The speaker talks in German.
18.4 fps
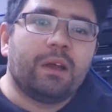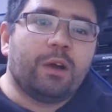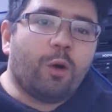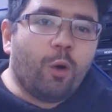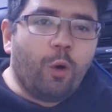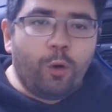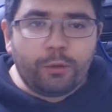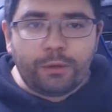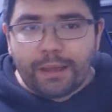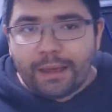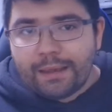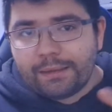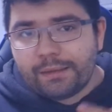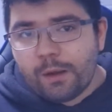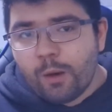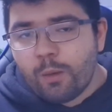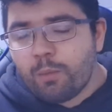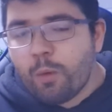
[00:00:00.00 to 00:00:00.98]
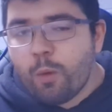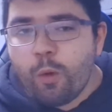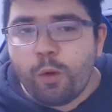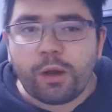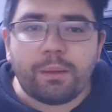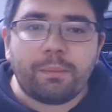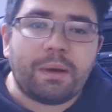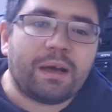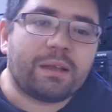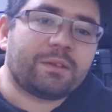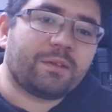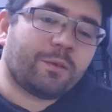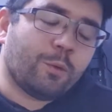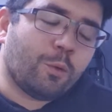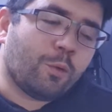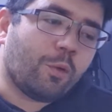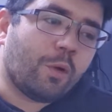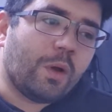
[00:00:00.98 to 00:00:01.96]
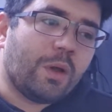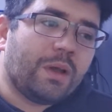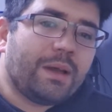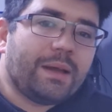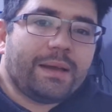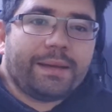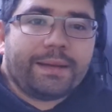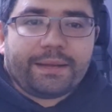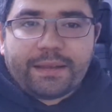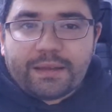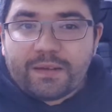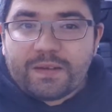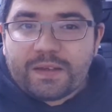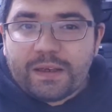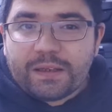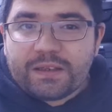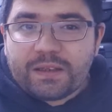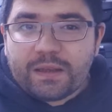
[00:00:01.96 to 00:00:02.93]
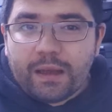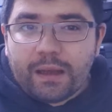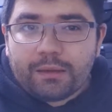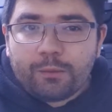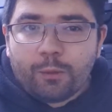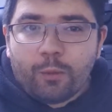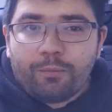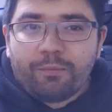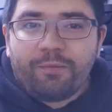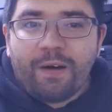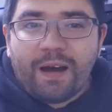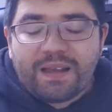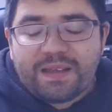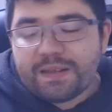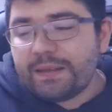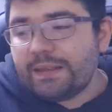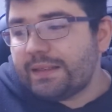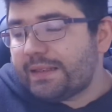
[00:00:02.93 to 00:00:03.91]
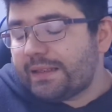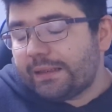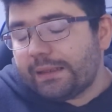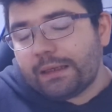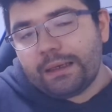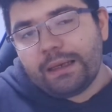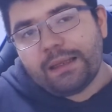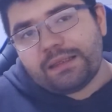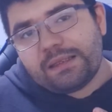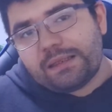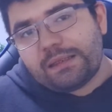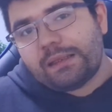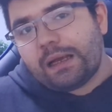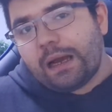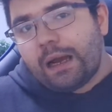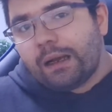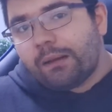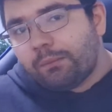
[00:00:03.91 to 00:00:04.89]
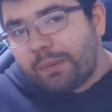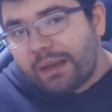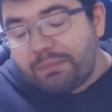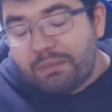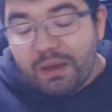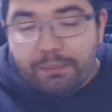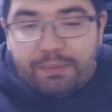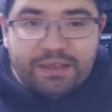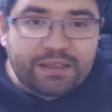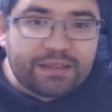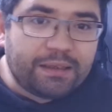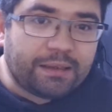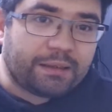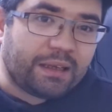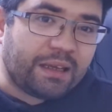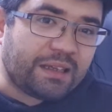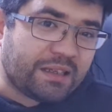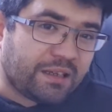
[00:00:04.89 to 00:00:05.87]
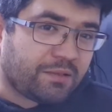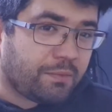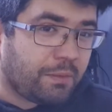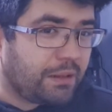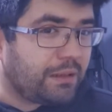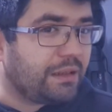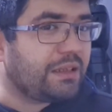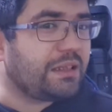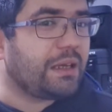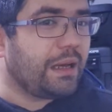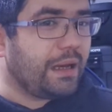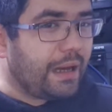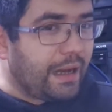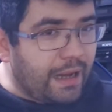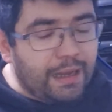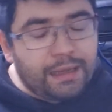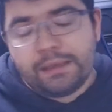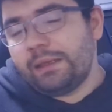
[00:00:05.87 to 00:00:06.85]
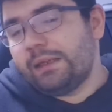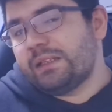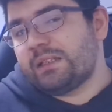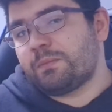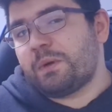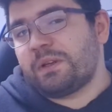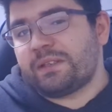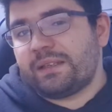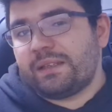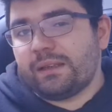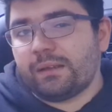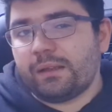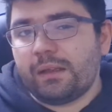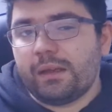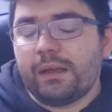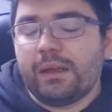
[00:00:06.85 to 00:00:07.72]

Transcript: und einen Daumen hoch gemacht. So, jetzt geht es darum, was ist in den letzten Tagen bei mir passiert. Es ist wirklich einiges passiert.